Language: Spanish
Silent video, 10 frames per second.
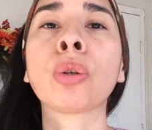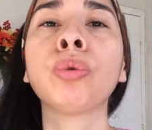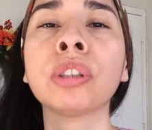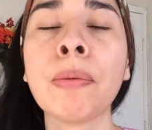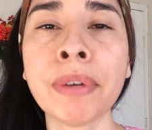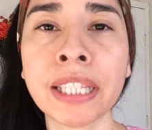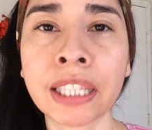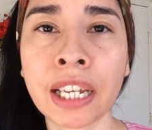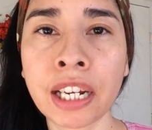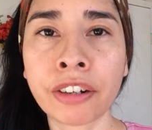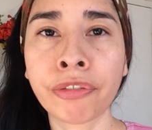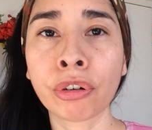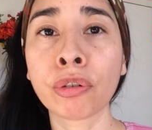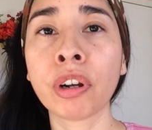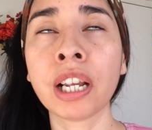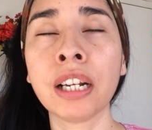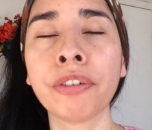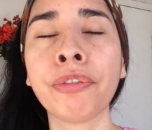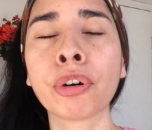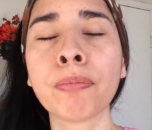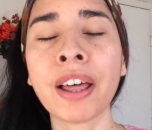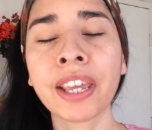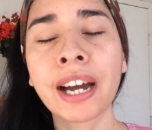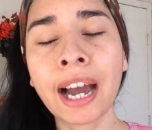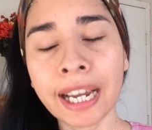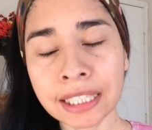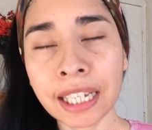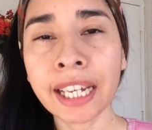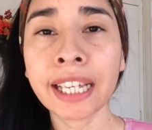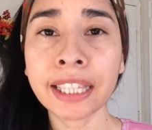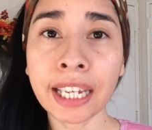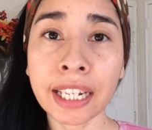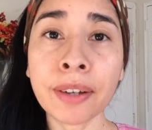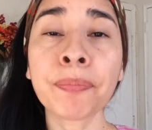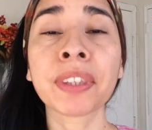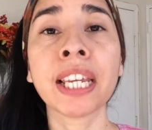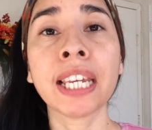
Es justamente el, forma de hide que tiene.